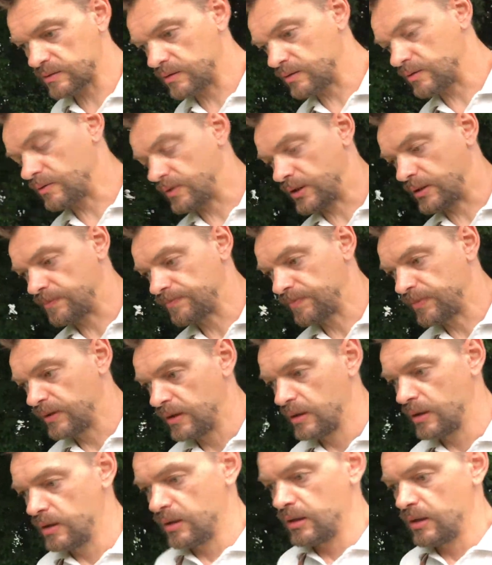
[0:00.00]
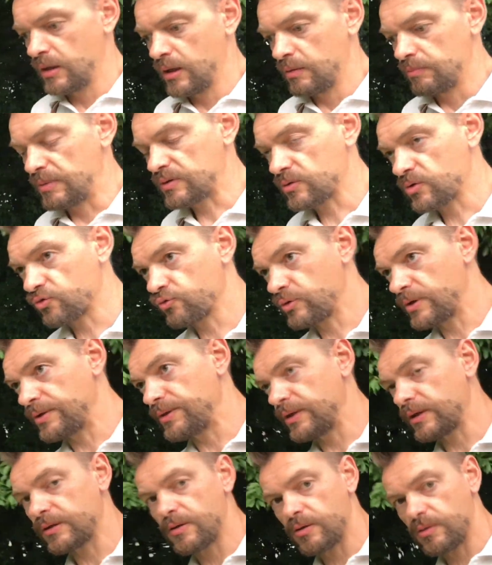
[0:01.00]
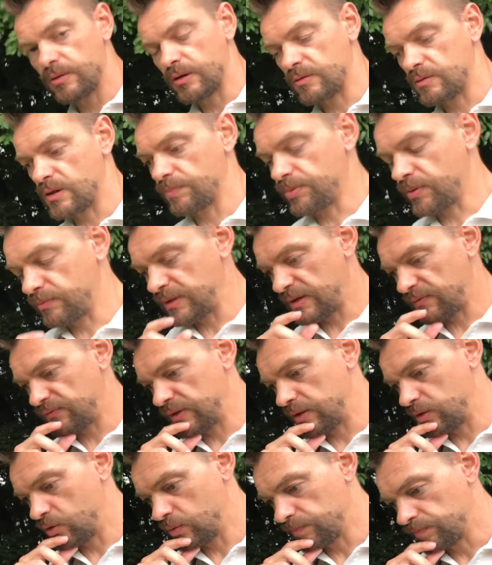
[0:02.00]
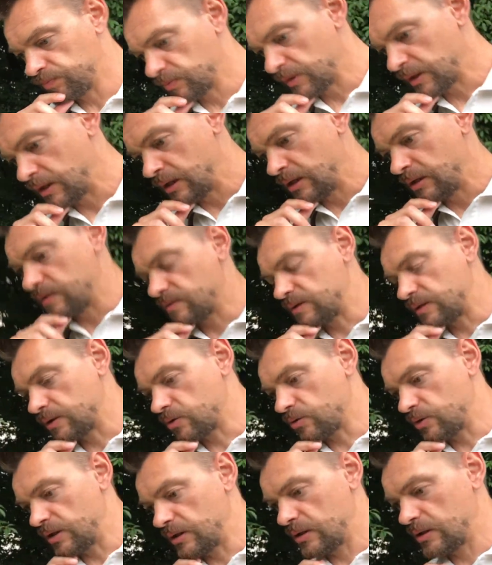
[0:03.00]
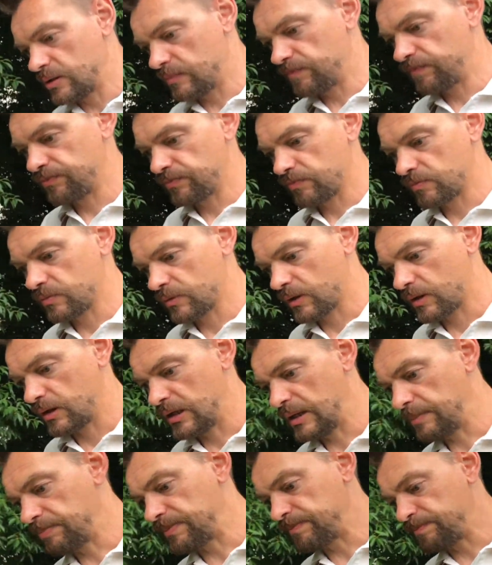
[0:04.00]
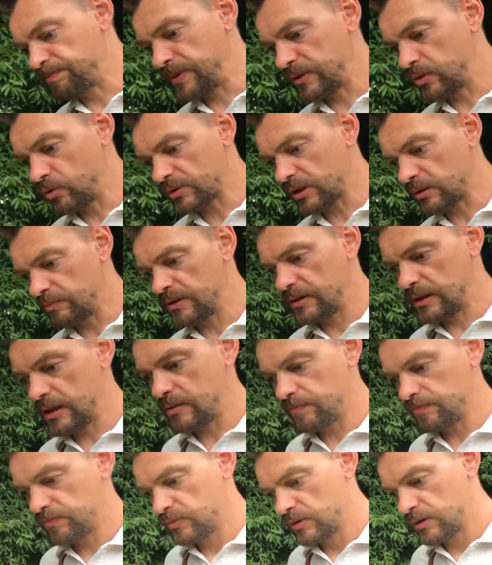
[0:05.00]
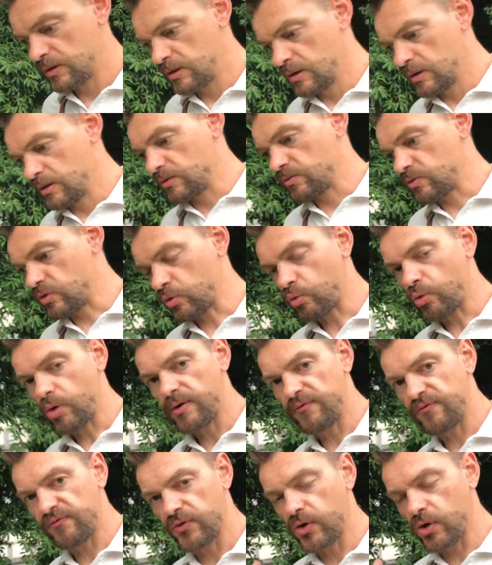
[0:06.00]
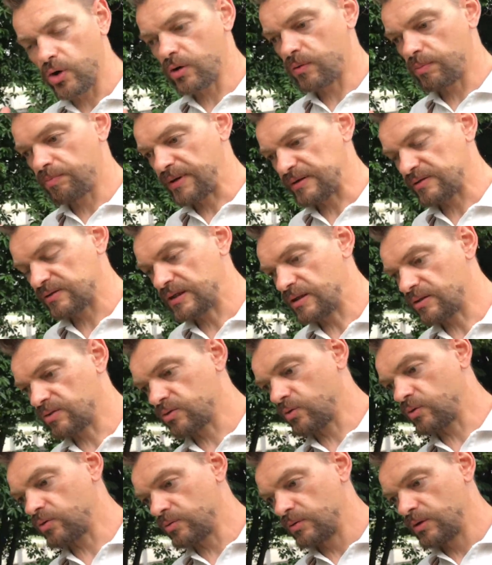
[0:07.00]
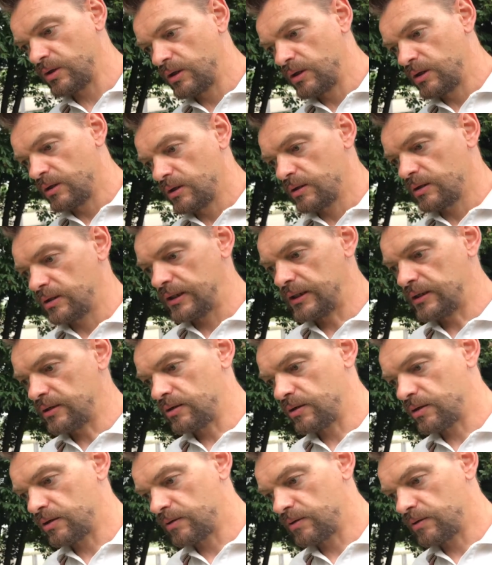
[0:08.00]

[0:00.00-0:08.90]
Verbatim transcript: Euh, Mais ce que je voulais dire dans cette première vidéo, c'est que les, les, pédocriminels se croient forts parce qu'ils sont, ils